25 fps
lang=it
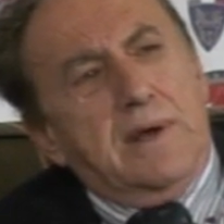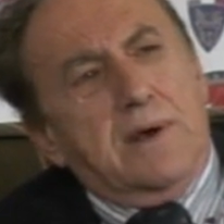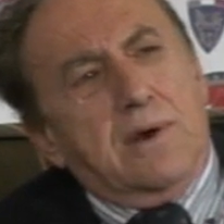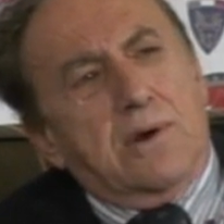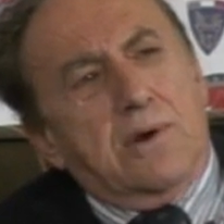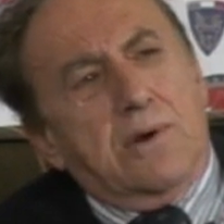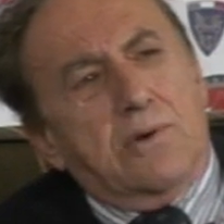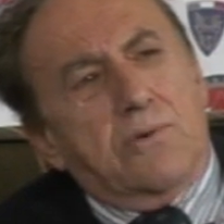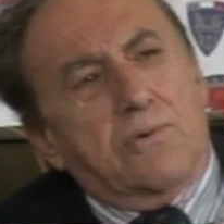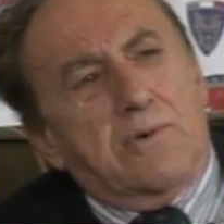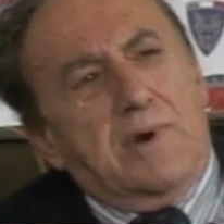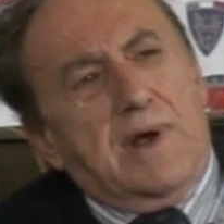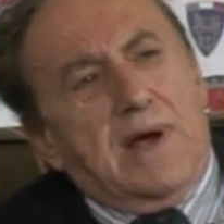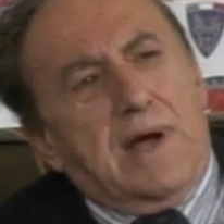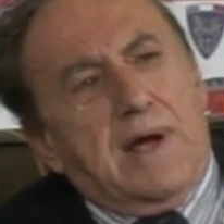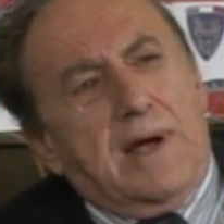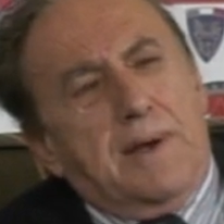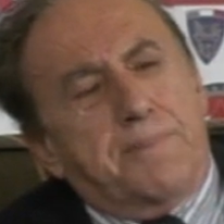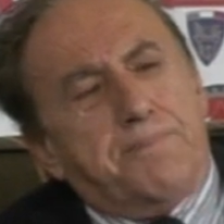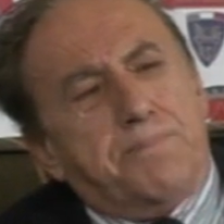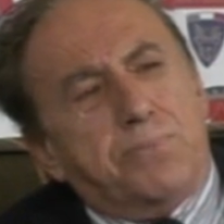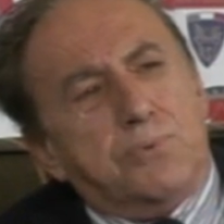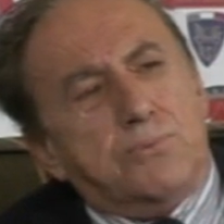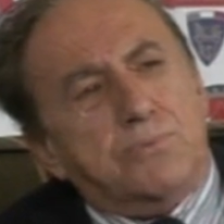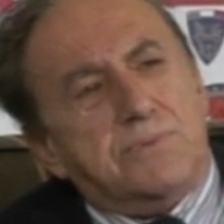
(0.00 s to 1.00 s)
con
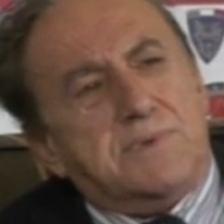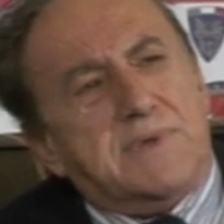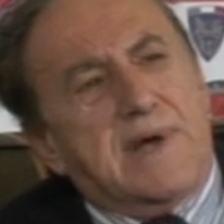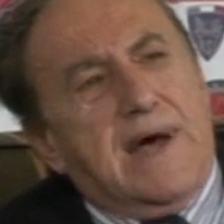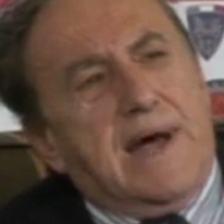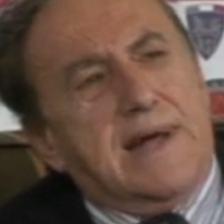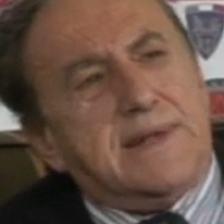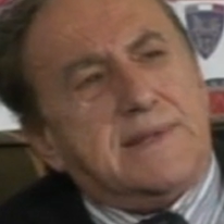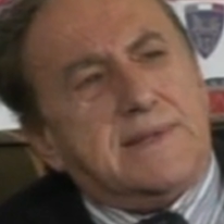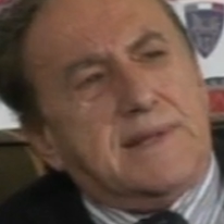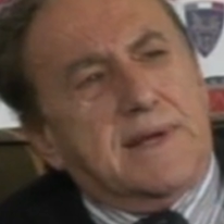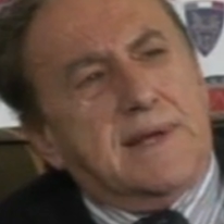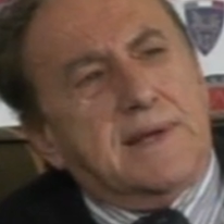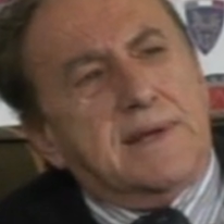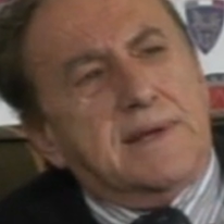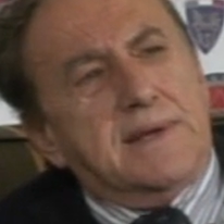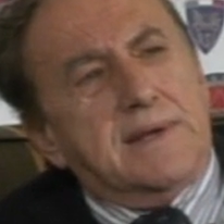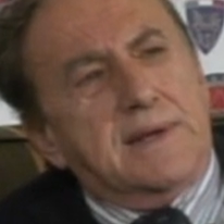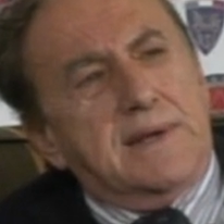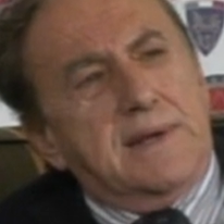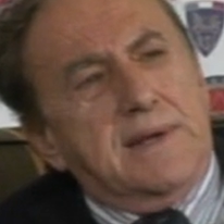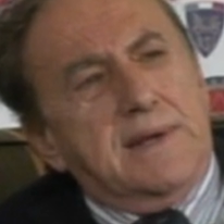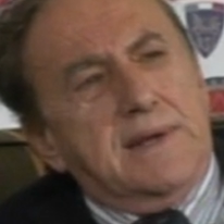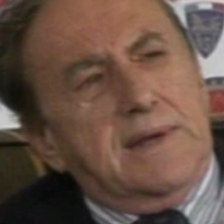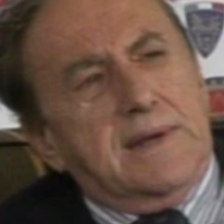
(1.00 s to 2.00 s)
una puntata
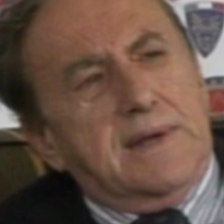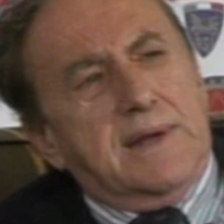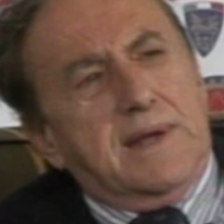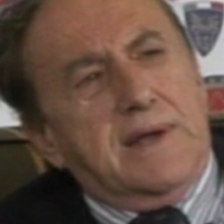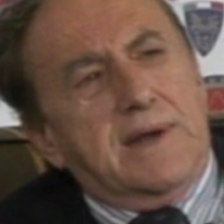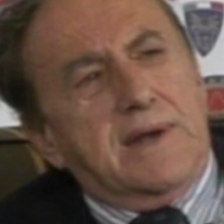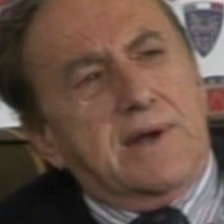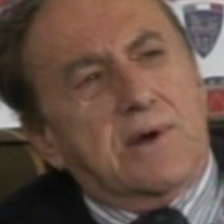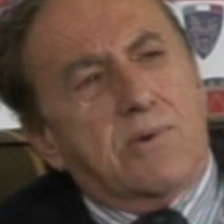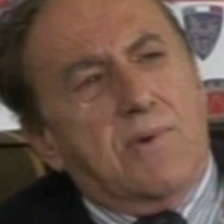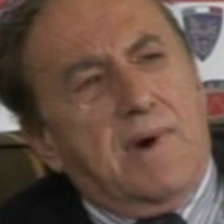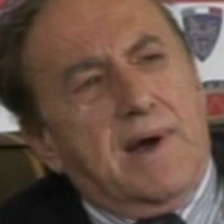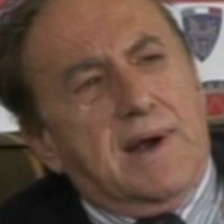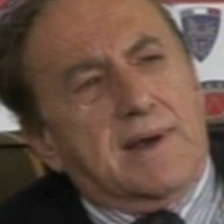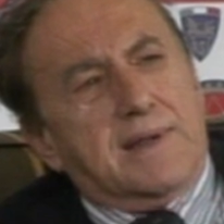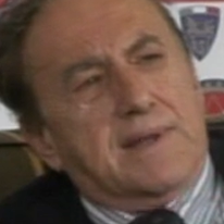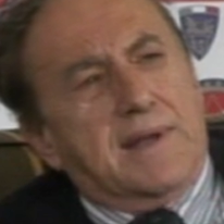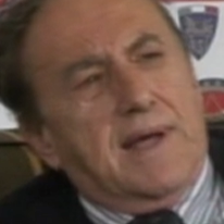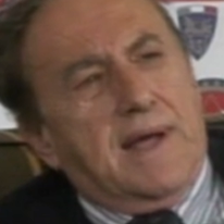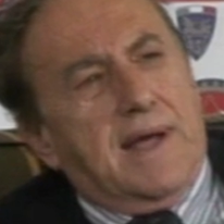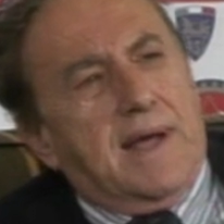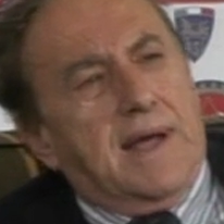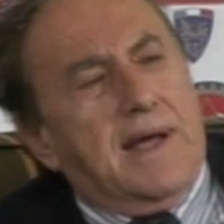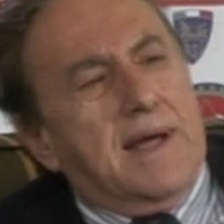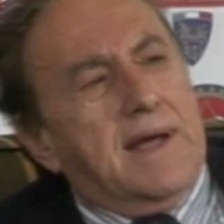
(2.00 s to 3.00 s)
che
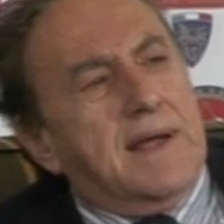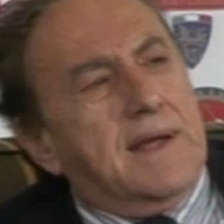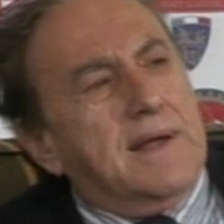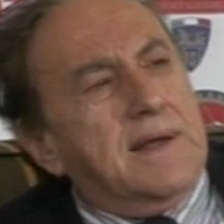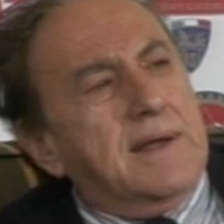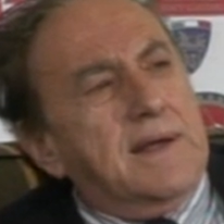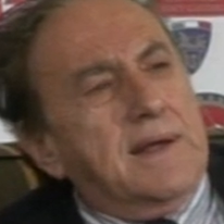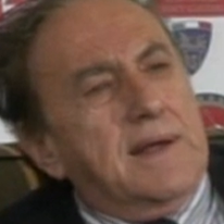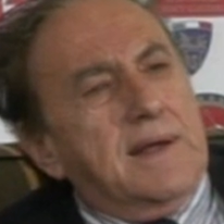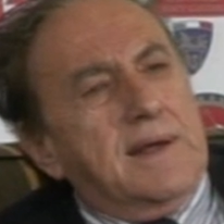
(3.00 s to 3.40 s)
riguarda